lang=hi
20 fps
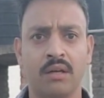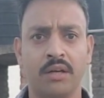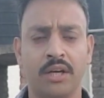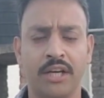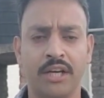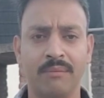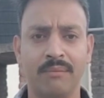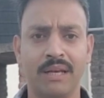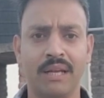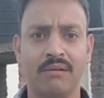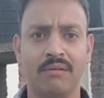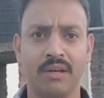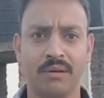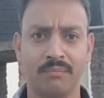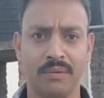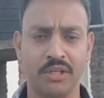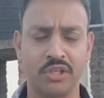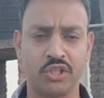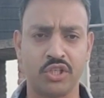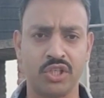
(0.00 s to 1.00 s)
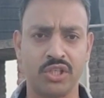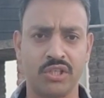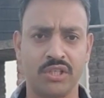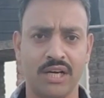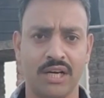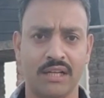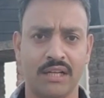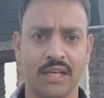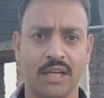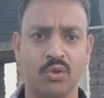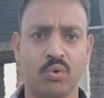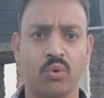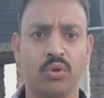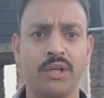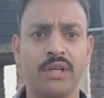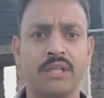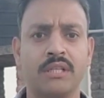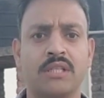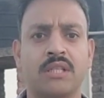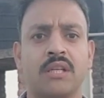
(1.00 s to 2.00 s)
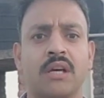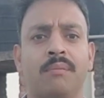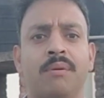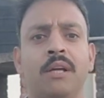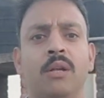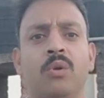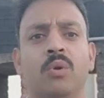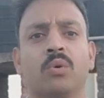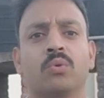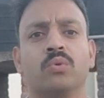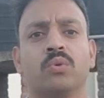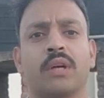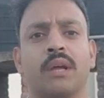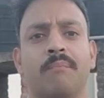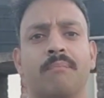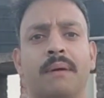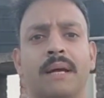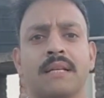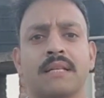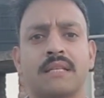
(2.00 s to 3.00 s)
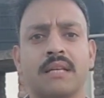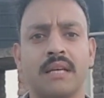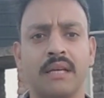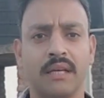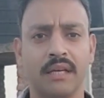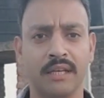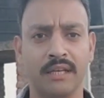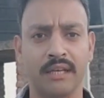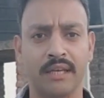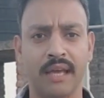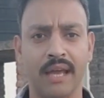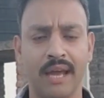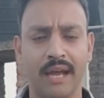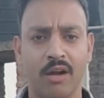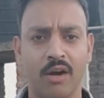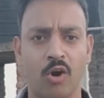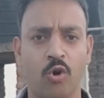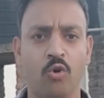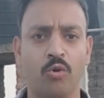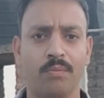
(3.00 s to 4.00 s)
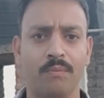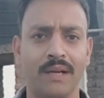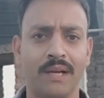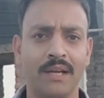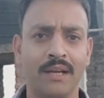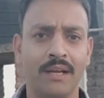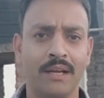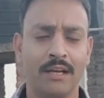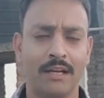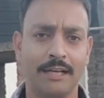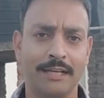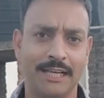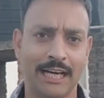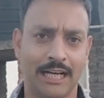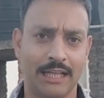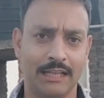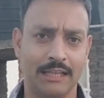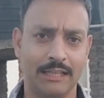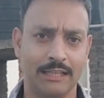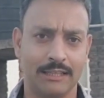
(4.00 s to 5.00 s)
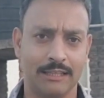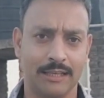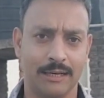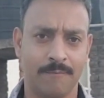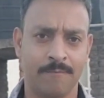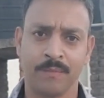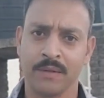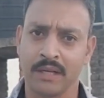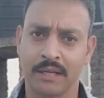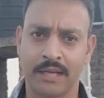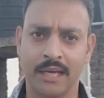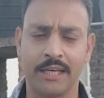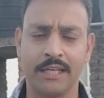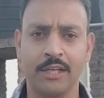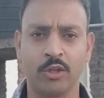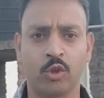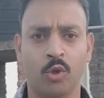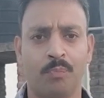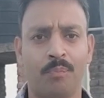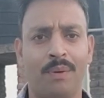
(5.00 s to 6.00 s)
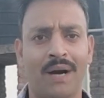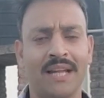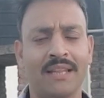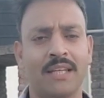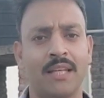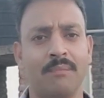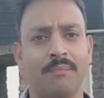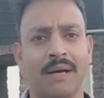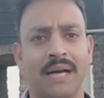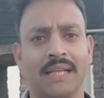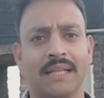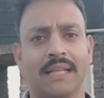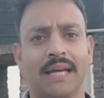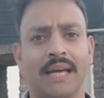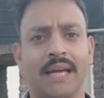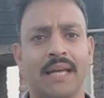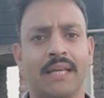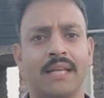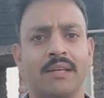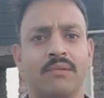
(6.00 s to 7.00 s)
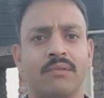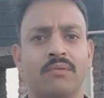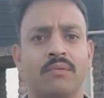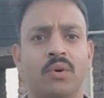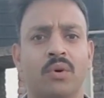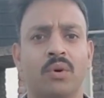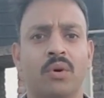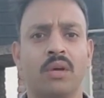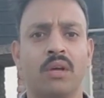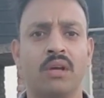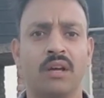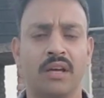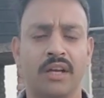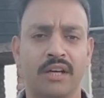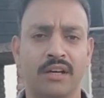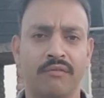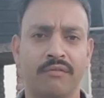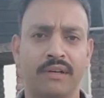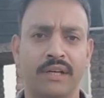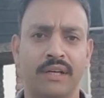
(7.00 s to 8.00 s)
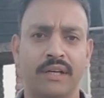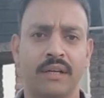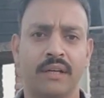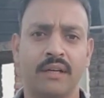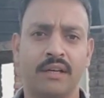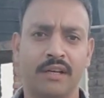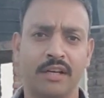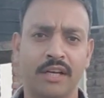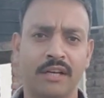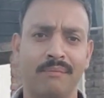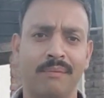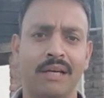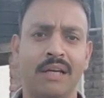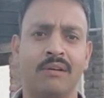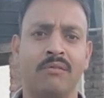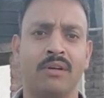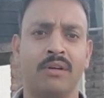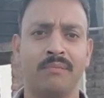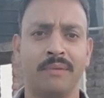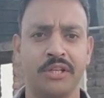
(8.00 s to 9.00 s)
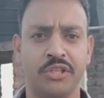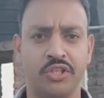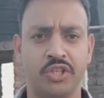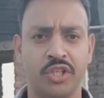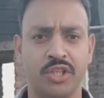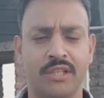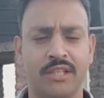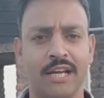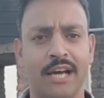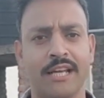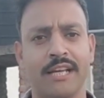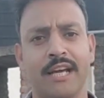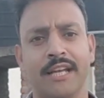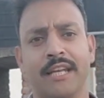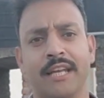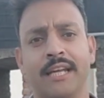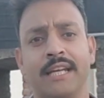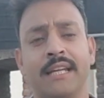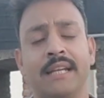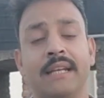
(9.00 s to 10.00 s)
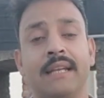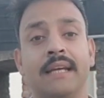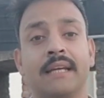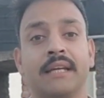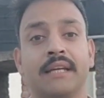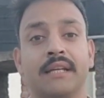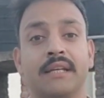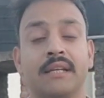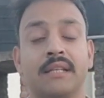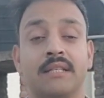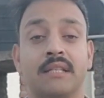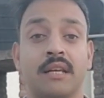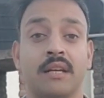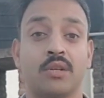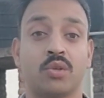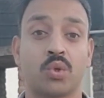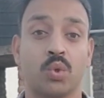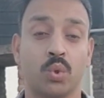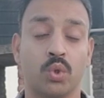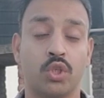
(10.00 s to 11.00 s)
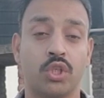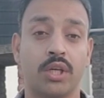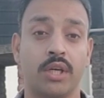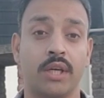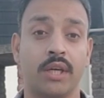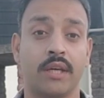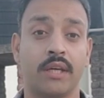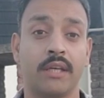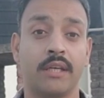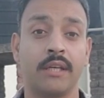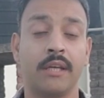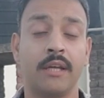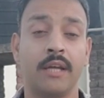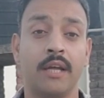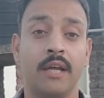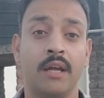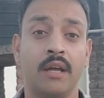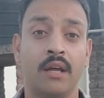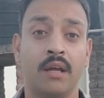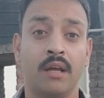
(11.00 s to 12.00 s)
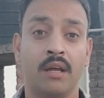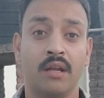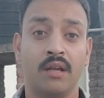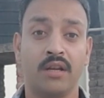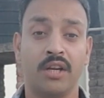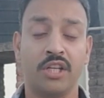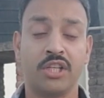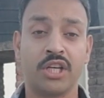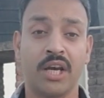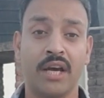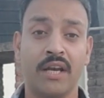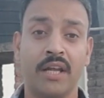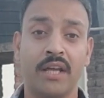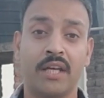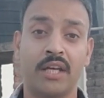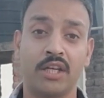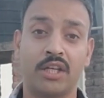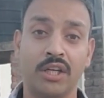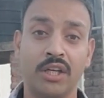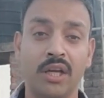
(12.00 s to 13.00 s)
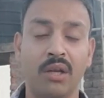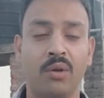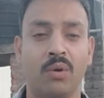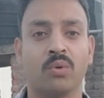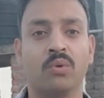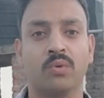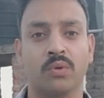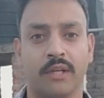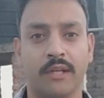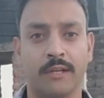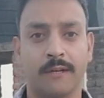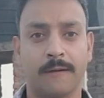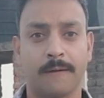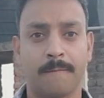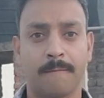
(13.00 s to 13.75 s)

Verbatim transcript: ड्रीम इलेवन में जीत जाता तो इन सभी लोगों के पैसे इनके अकाउंट में डाल देता खैर ये तो बात की बात है कि वो रणवीर ड्रीम इलेवन में जीतता या नहीं लेकिन जरा सोचिए कि न जाने कितने लोगों के